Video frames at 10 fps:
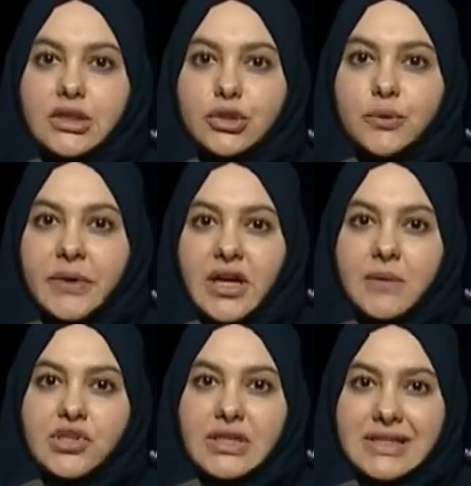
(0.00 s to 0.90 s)
اترك
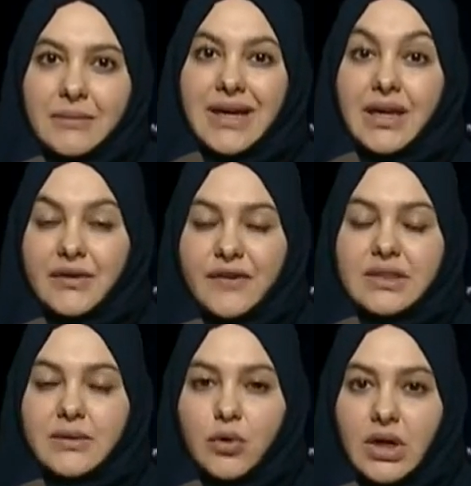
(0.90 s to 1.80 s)
برنامج الزماله
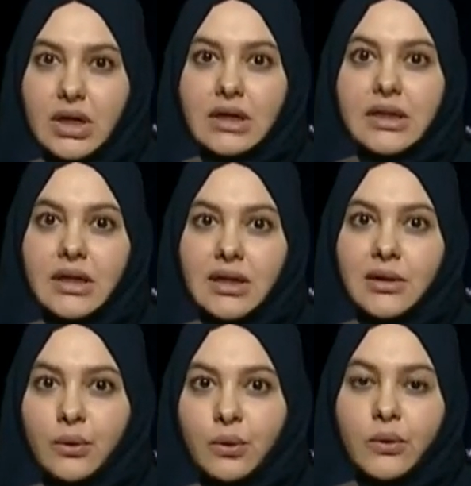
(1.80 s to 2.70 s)
لفتره مؤقته
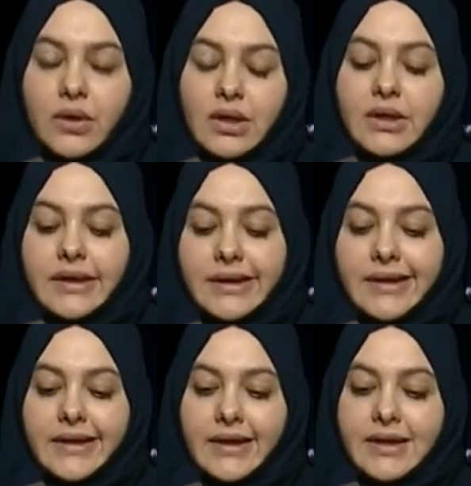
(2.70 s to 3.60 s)
او آه،
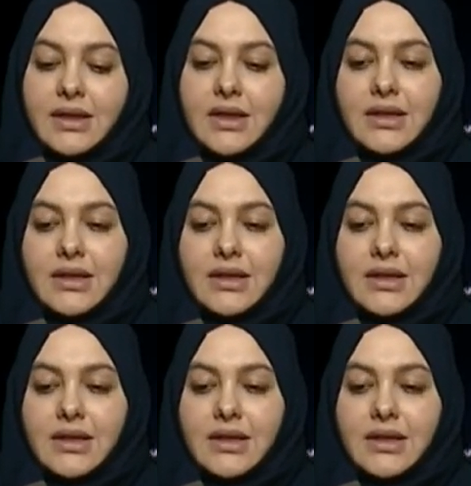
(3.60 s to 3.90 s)
يعني